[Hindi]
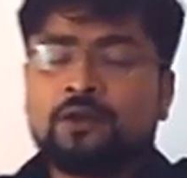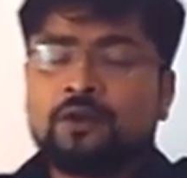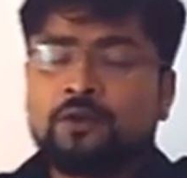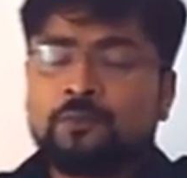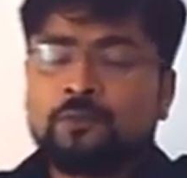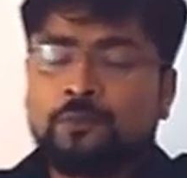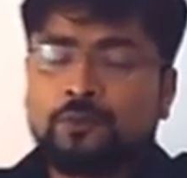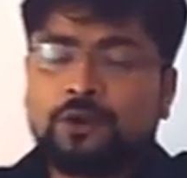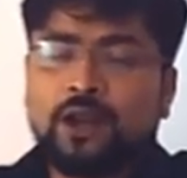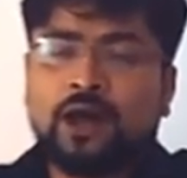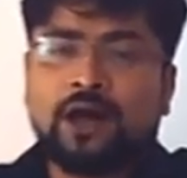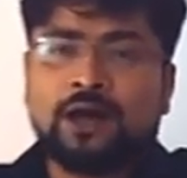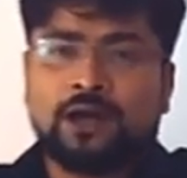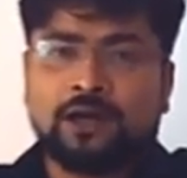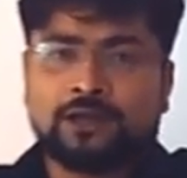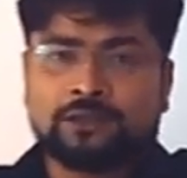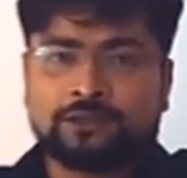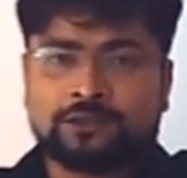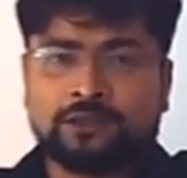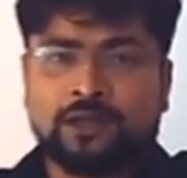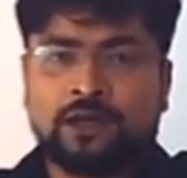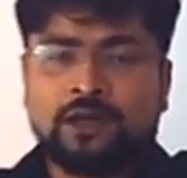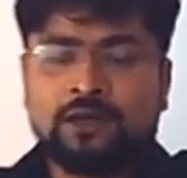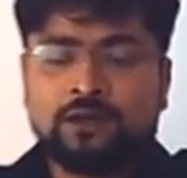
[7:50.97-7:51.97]
पूरा
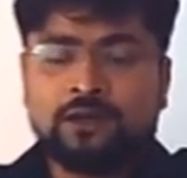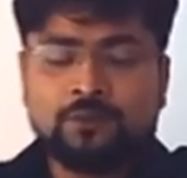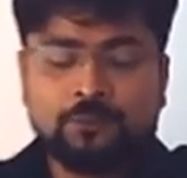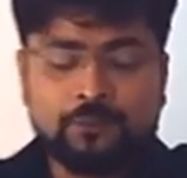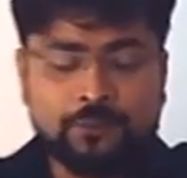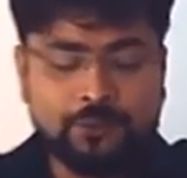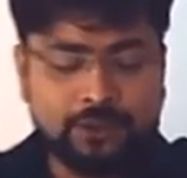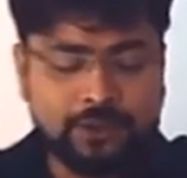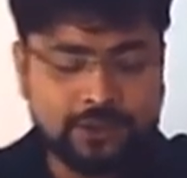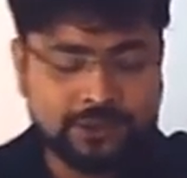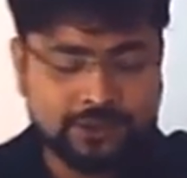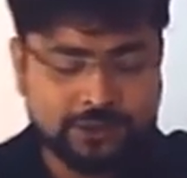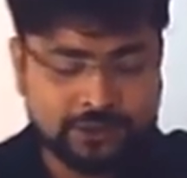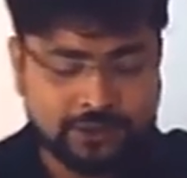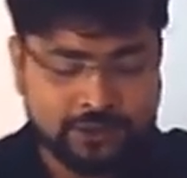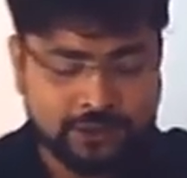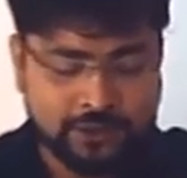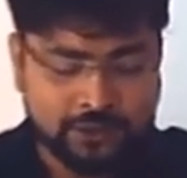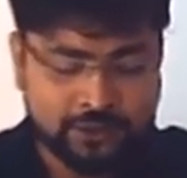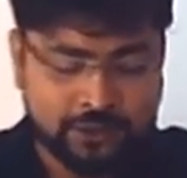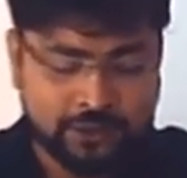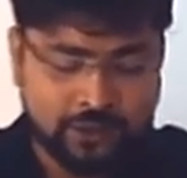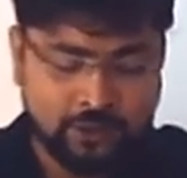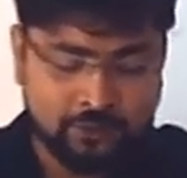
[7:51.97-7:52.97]
हक था पूर्ण
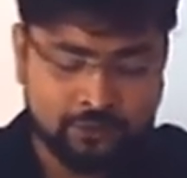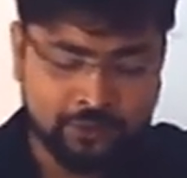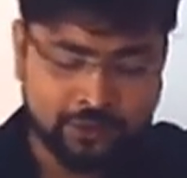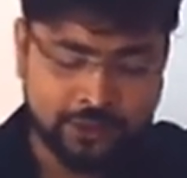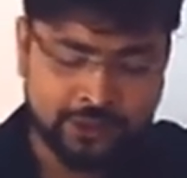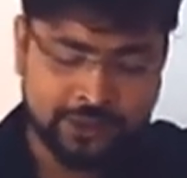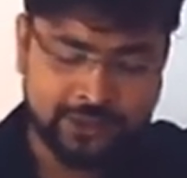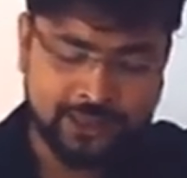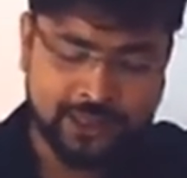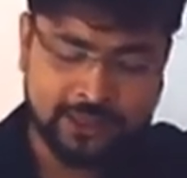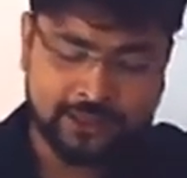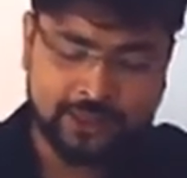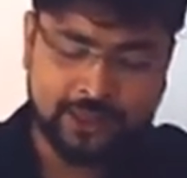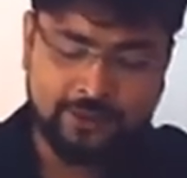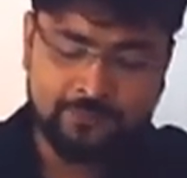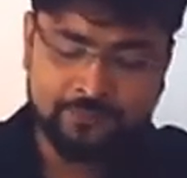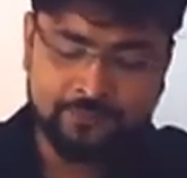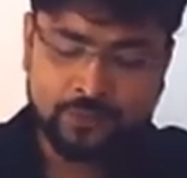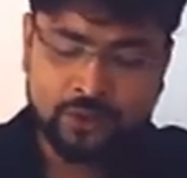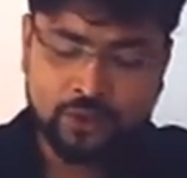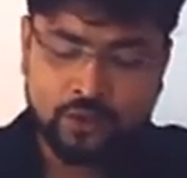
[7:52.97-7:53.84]
स्वतंत्रता उन्होंने दिया था